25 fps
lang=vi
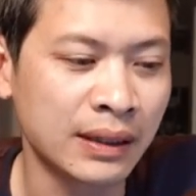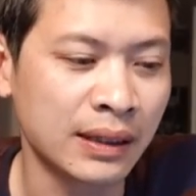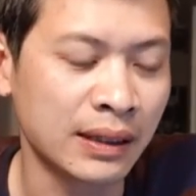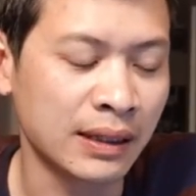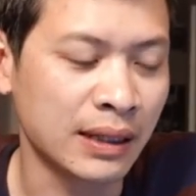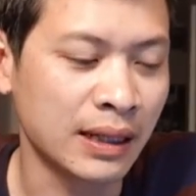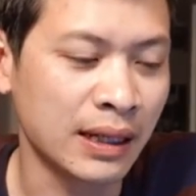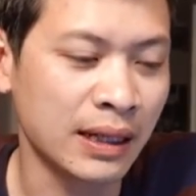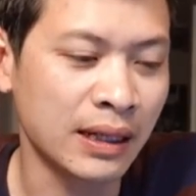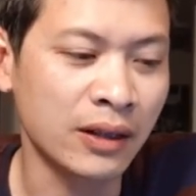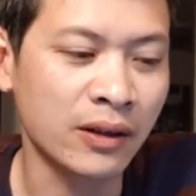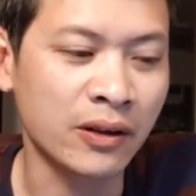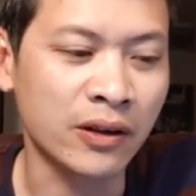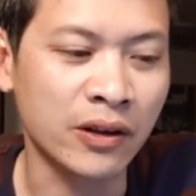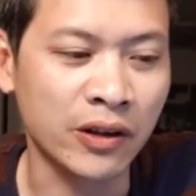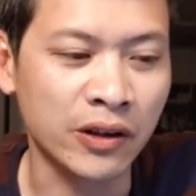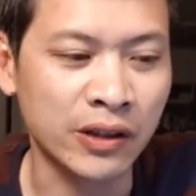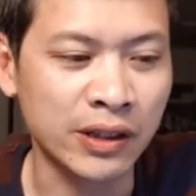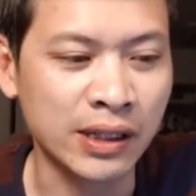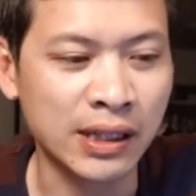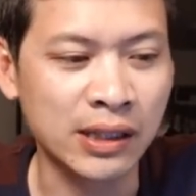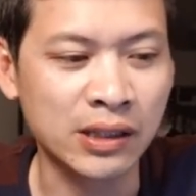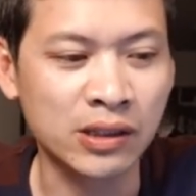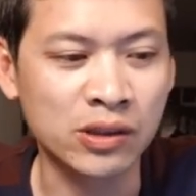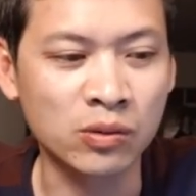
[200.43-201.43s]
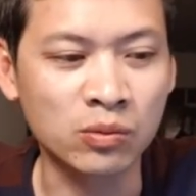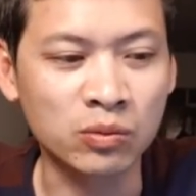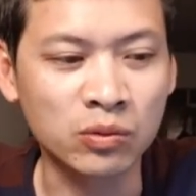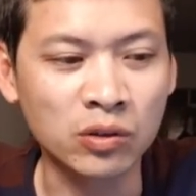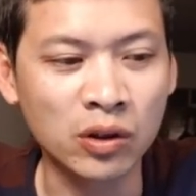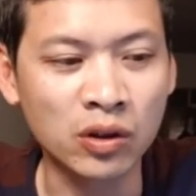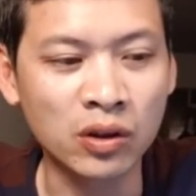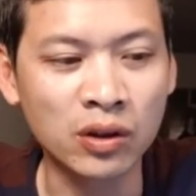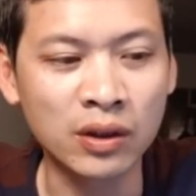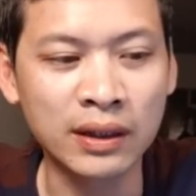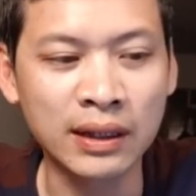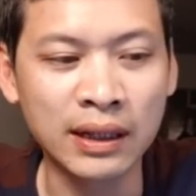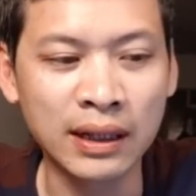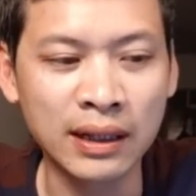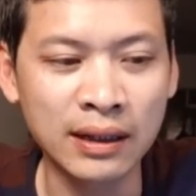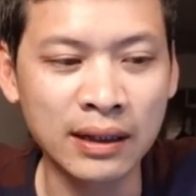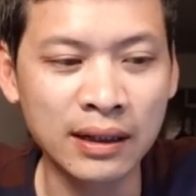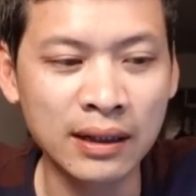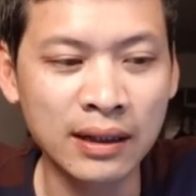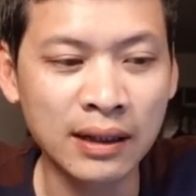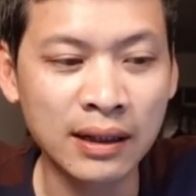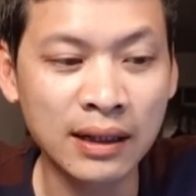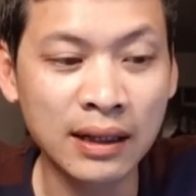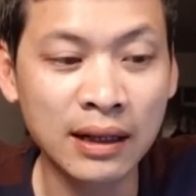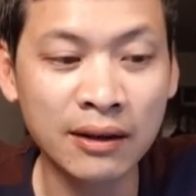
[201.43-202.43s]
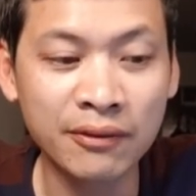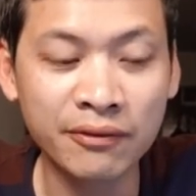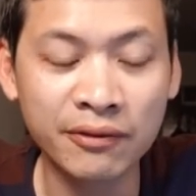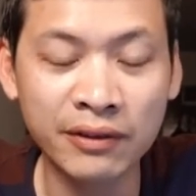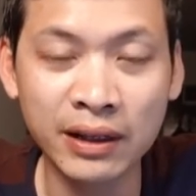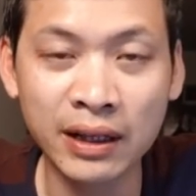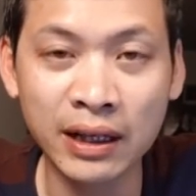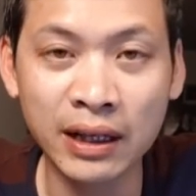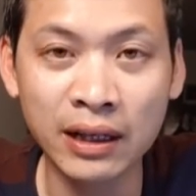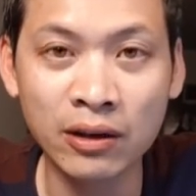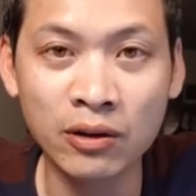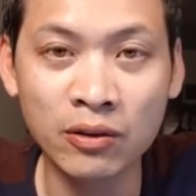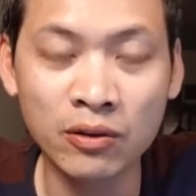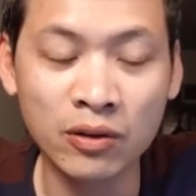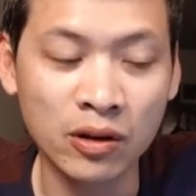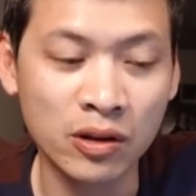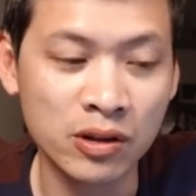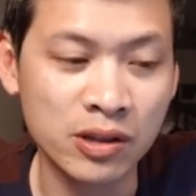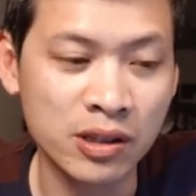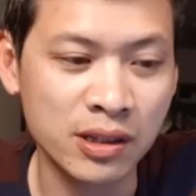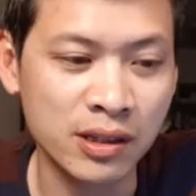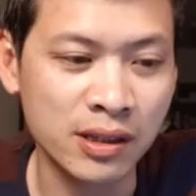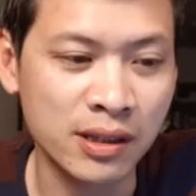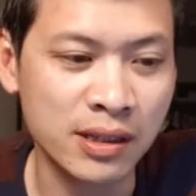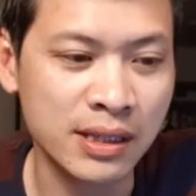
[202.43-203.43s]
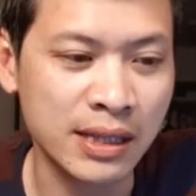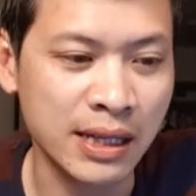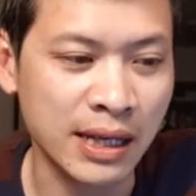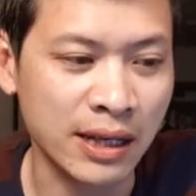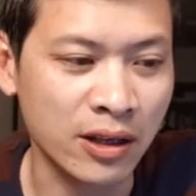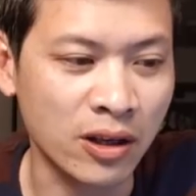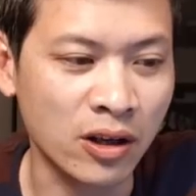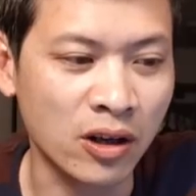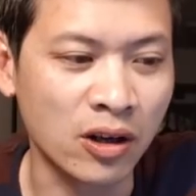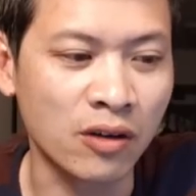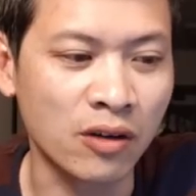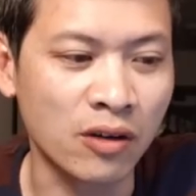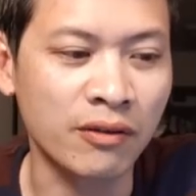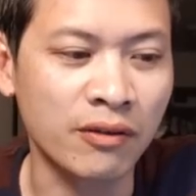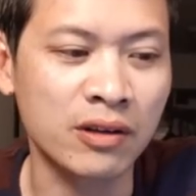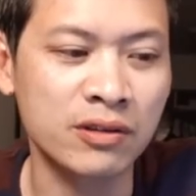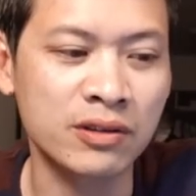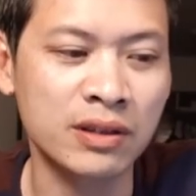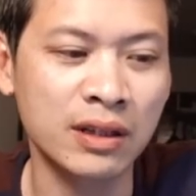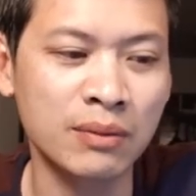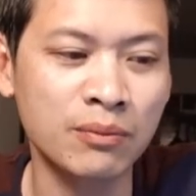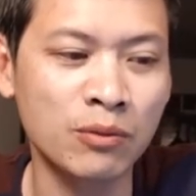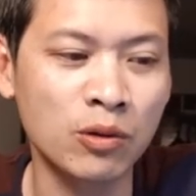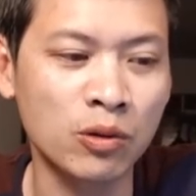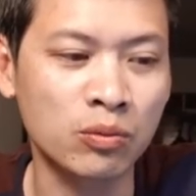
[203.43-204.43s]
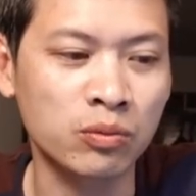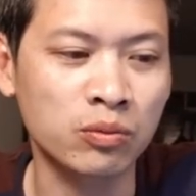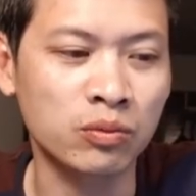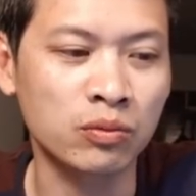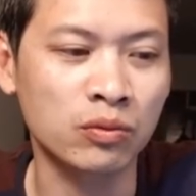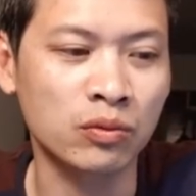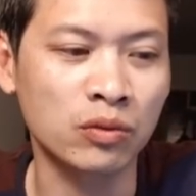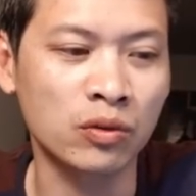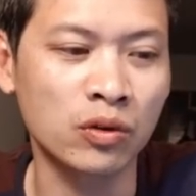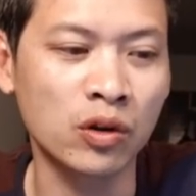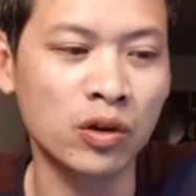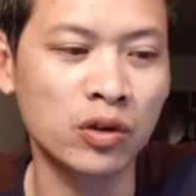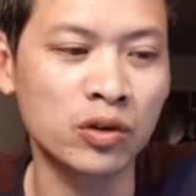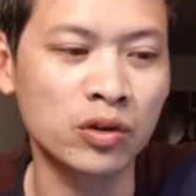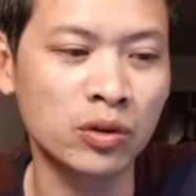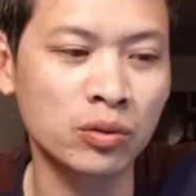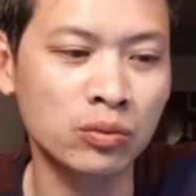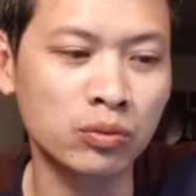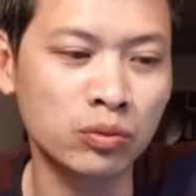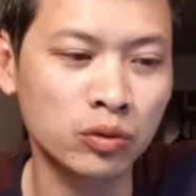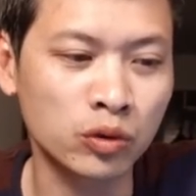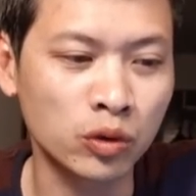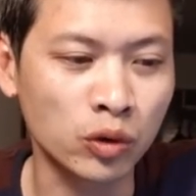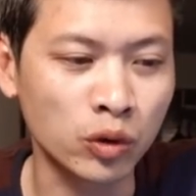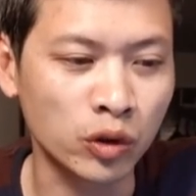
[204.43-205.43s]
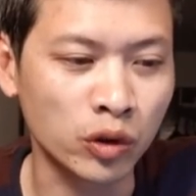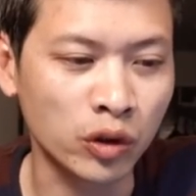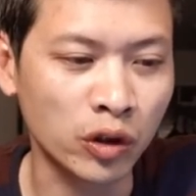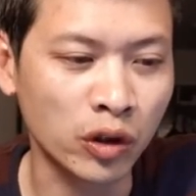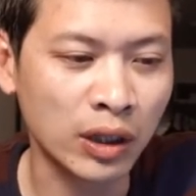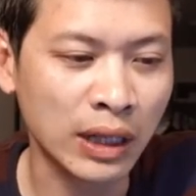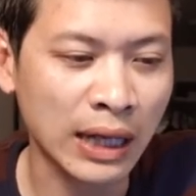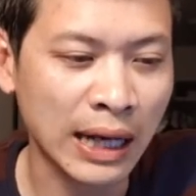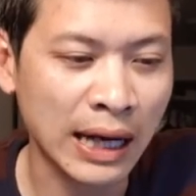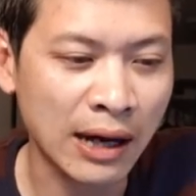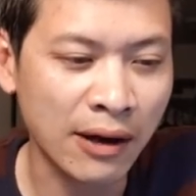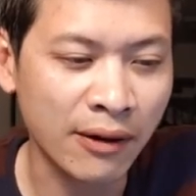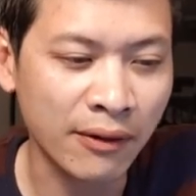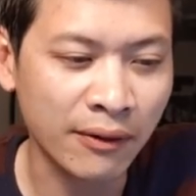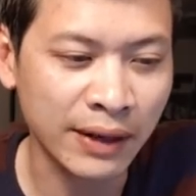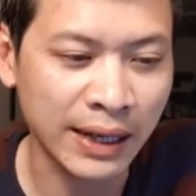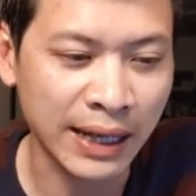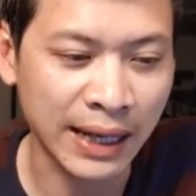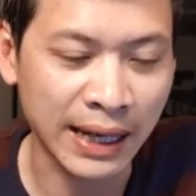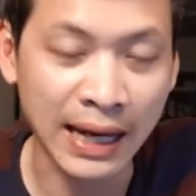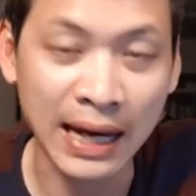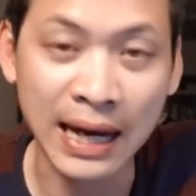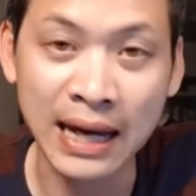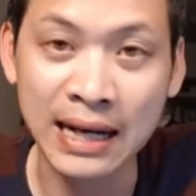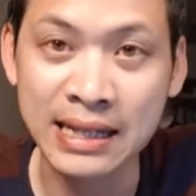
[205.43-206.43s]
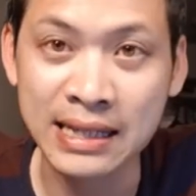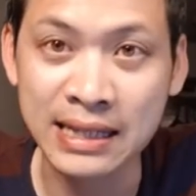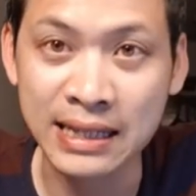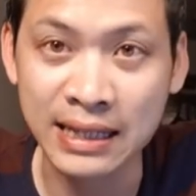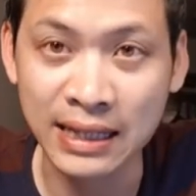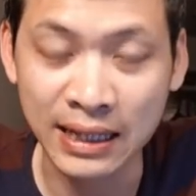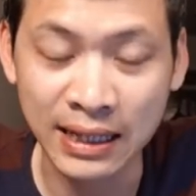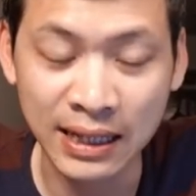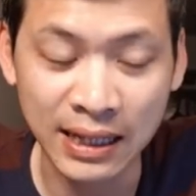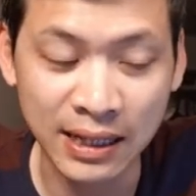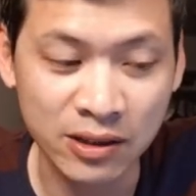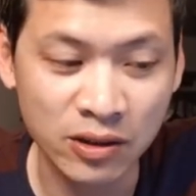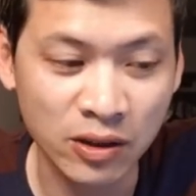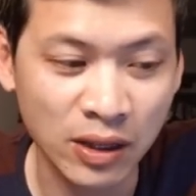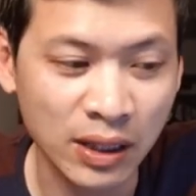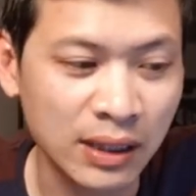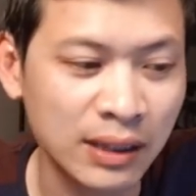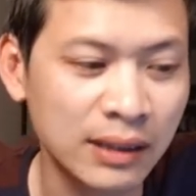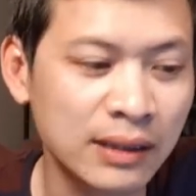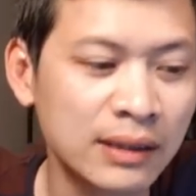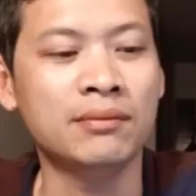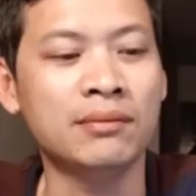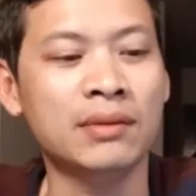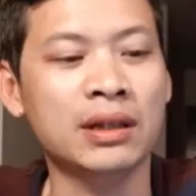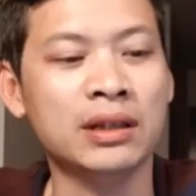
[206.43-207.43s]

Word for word: ở đây họ nói rằng chúng tôi đã đưa các video có chứa trẻ nhỏ vào danh mục nội dung rủi ro cao để hạn chế đề xuất.